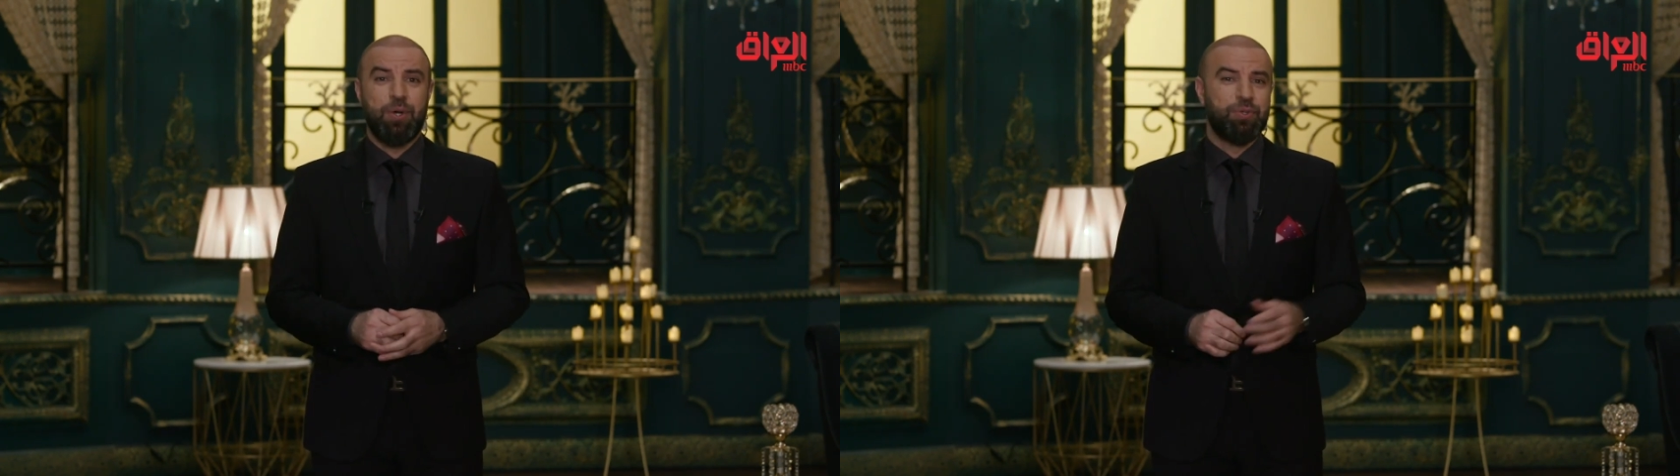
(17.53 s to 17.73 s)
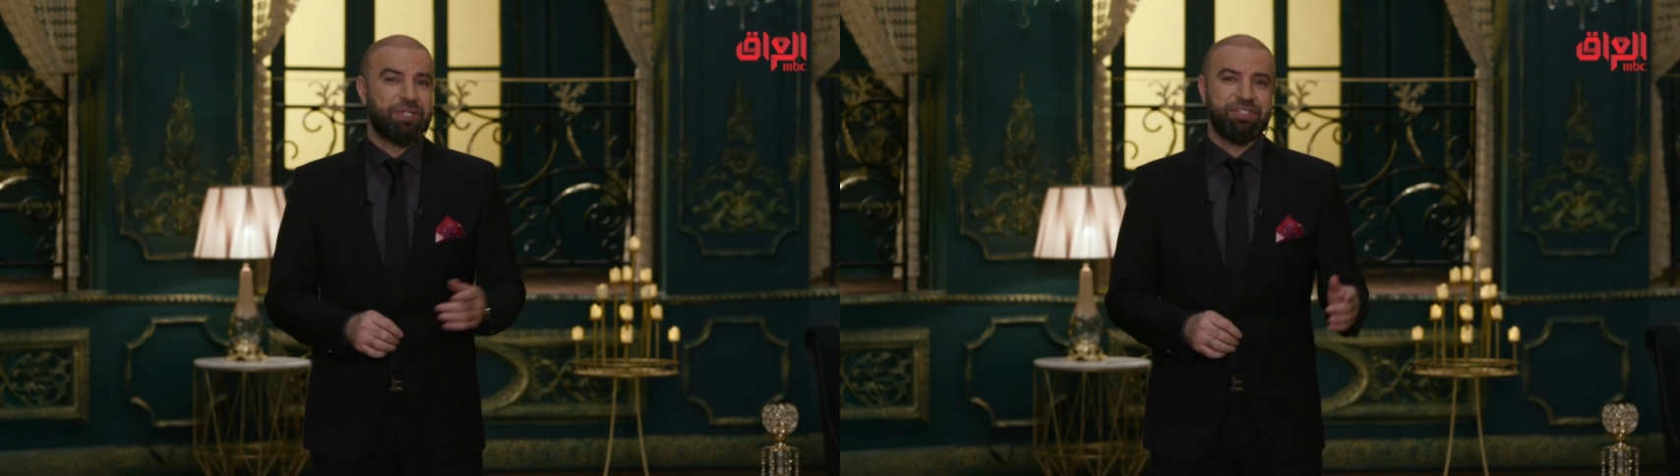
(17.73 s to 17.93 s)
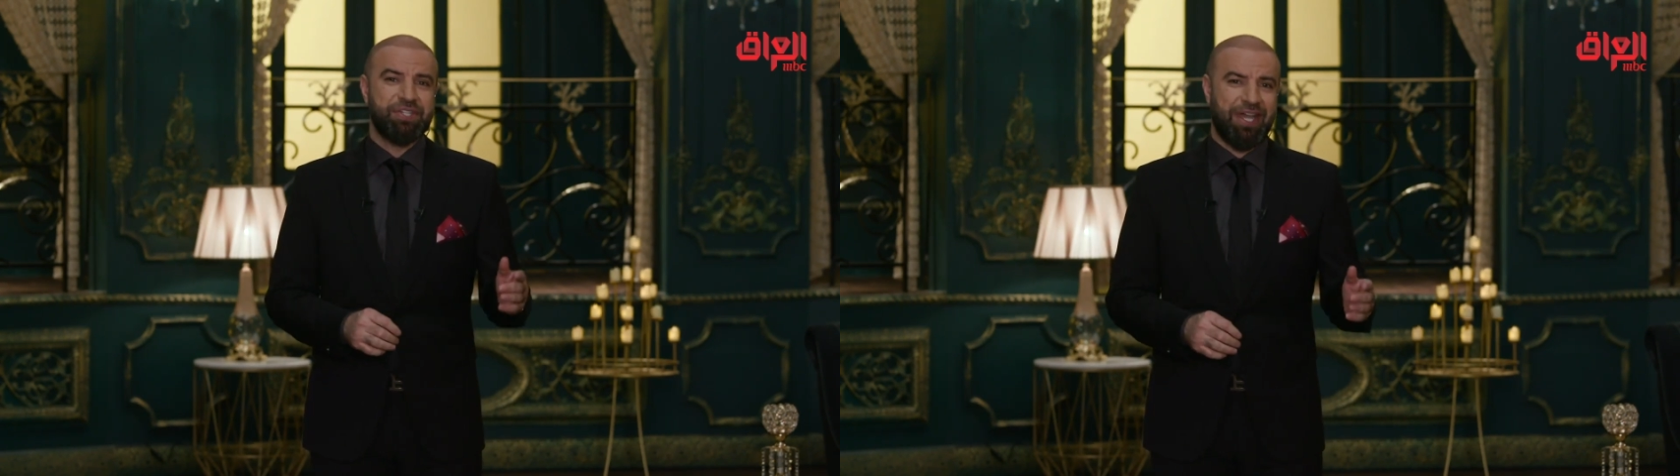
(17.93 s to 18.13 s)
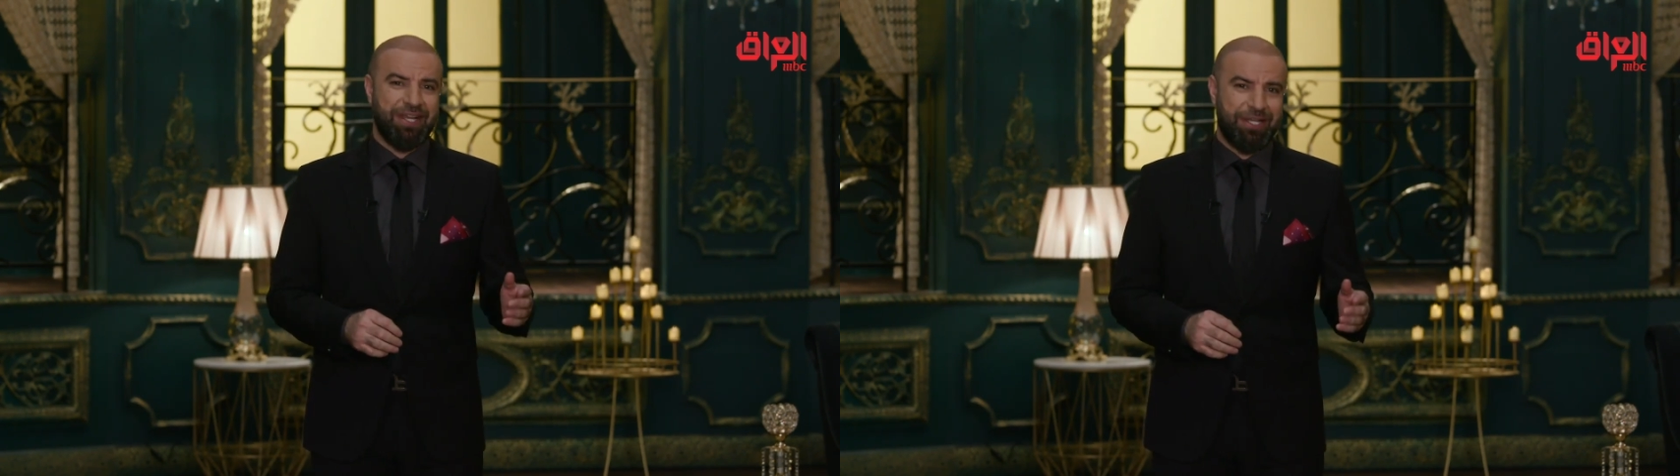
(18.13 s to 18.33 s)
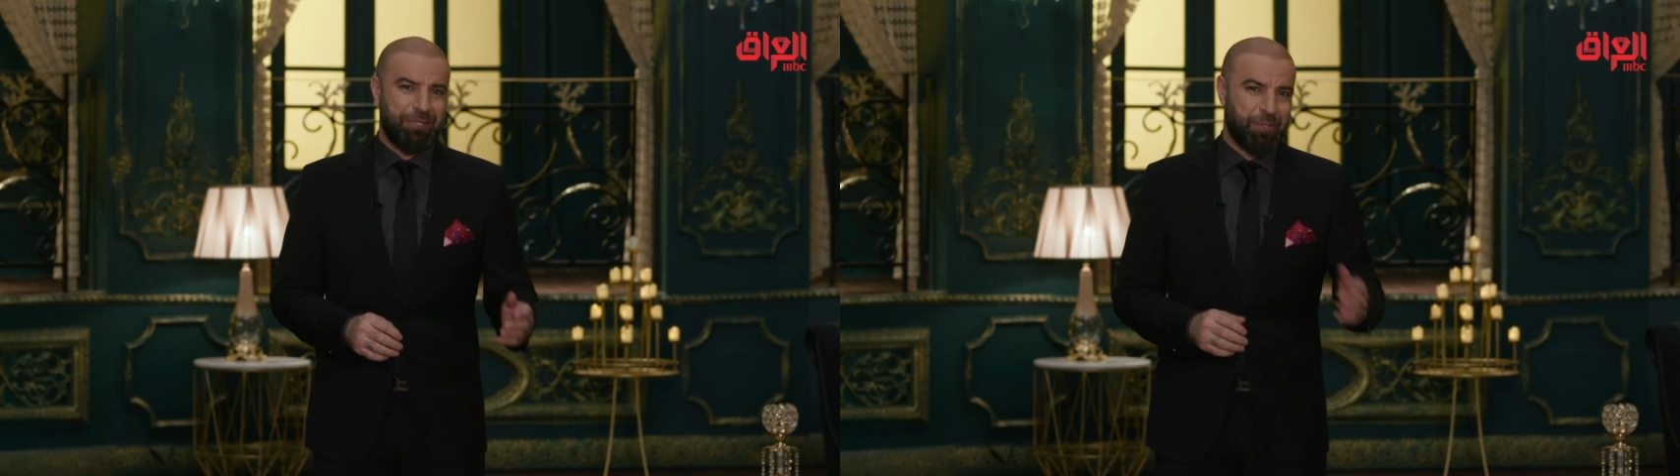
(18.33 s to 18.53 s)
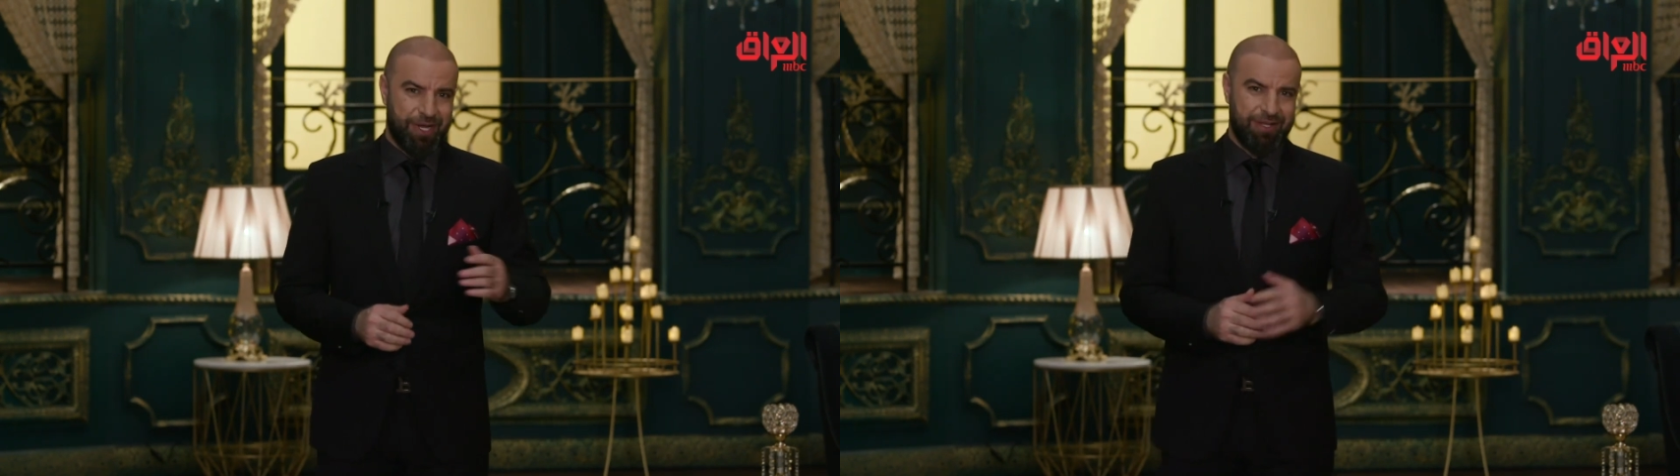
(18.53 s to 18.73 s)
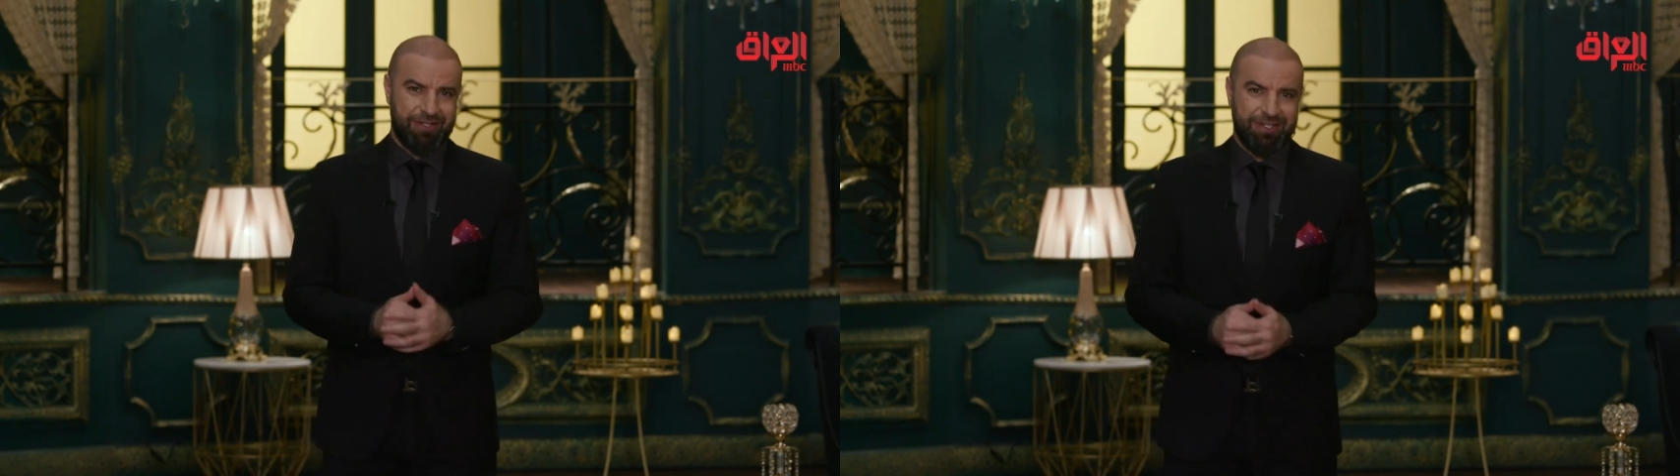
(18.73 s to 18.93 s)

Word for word: ونصنع العبرة